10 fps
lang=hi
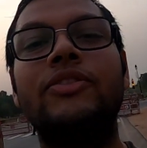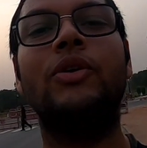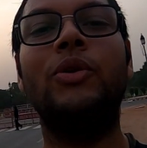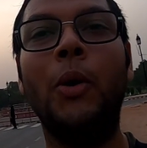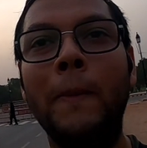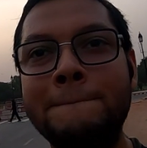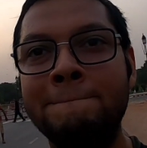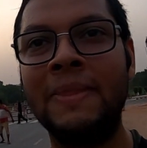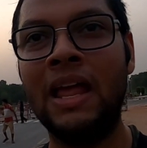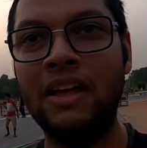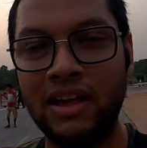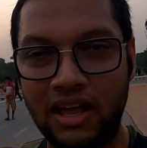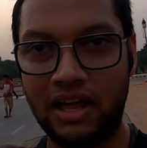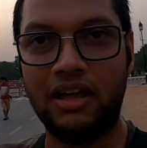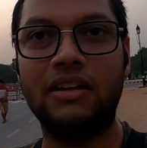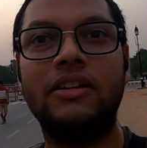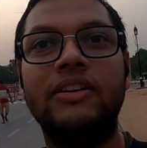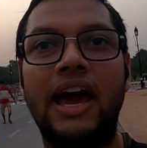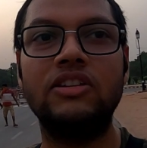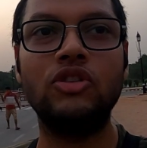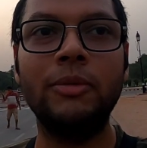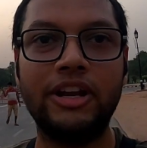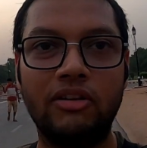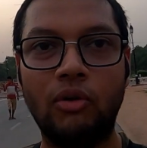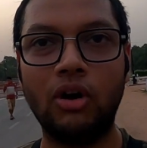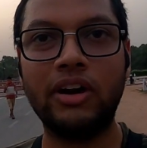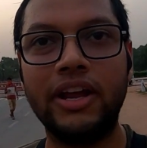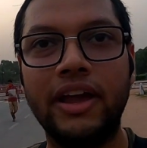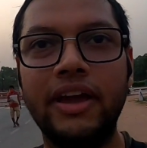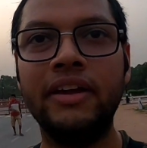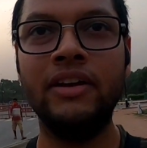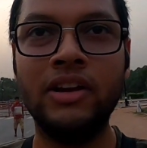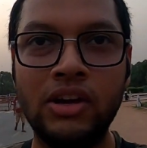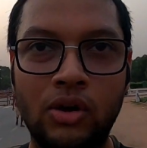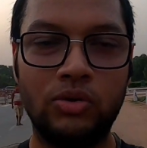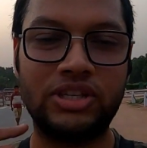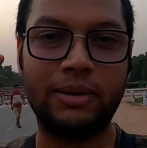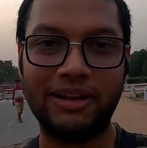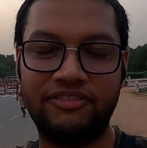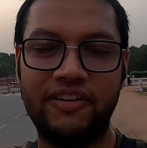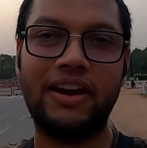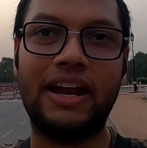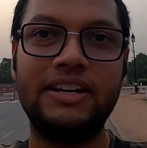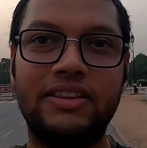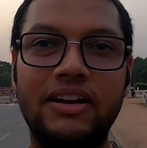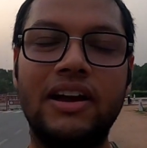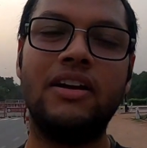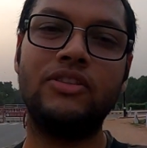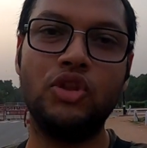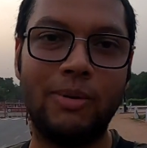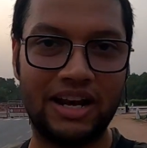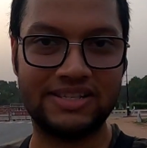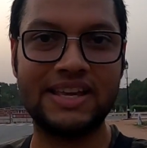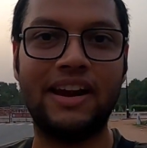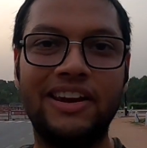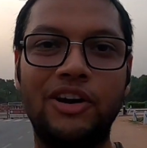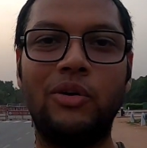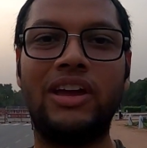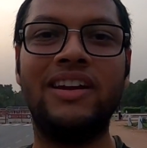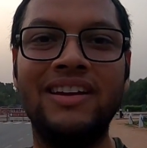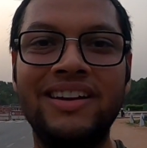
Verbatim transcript: तो 250 मीटर वॉक करेंगे उसके बाद फिर एंड तक दोबारा से रनिंग होगी